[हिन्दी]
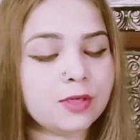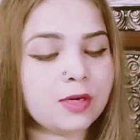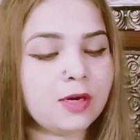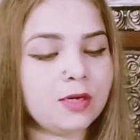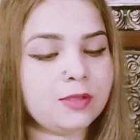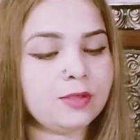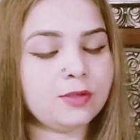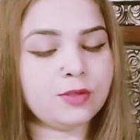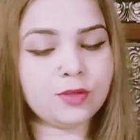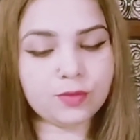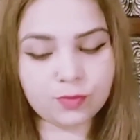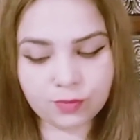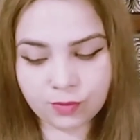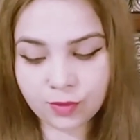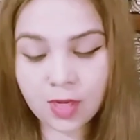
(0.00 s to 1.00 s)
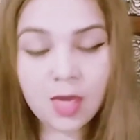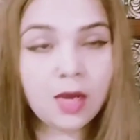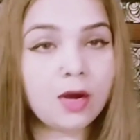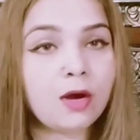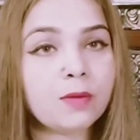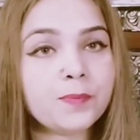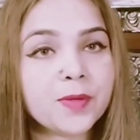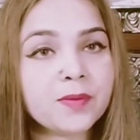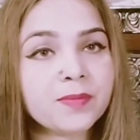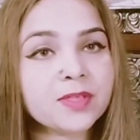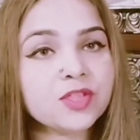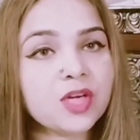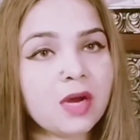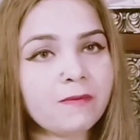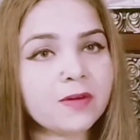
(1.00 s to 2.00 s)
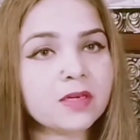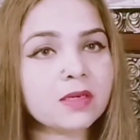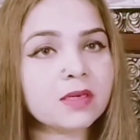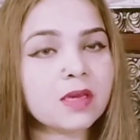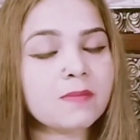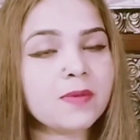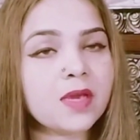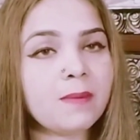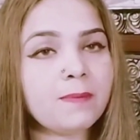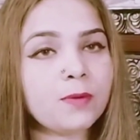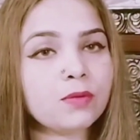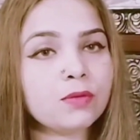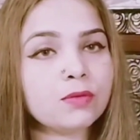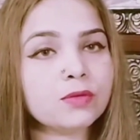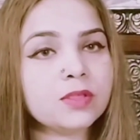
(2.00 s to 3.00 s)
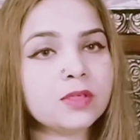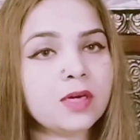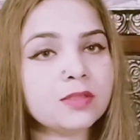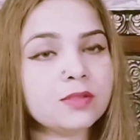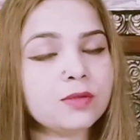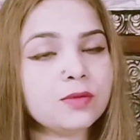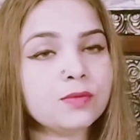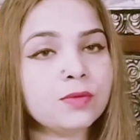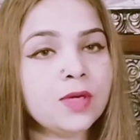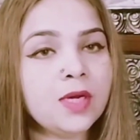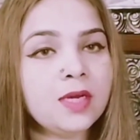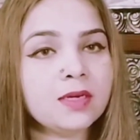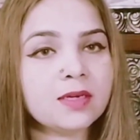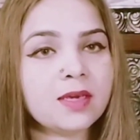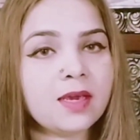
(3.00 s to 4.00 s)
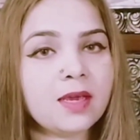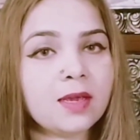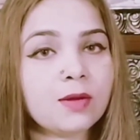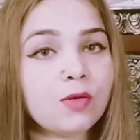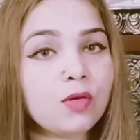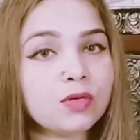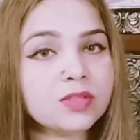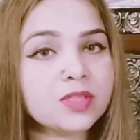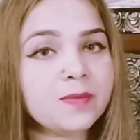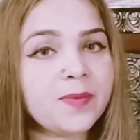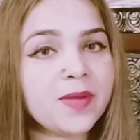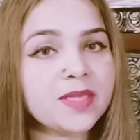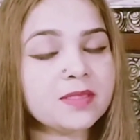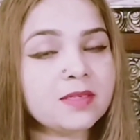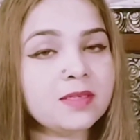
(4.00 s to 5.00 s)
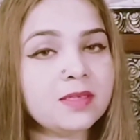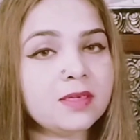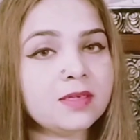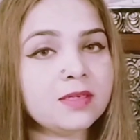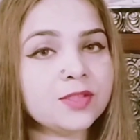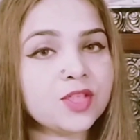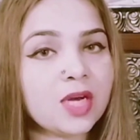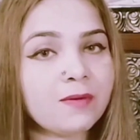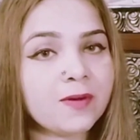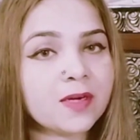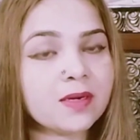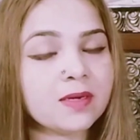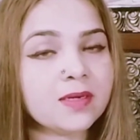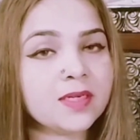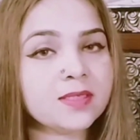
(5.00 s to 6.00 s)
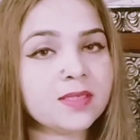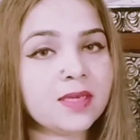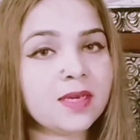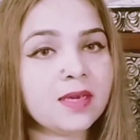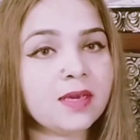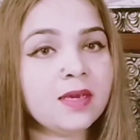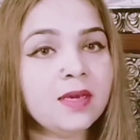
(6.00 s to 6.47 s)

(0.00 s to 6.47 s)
दिखा देती हूँ और फिर मैं शावर करके भी आप लोगों को दिखाती हूँ कि कौन सी पेंसिल शावर करने से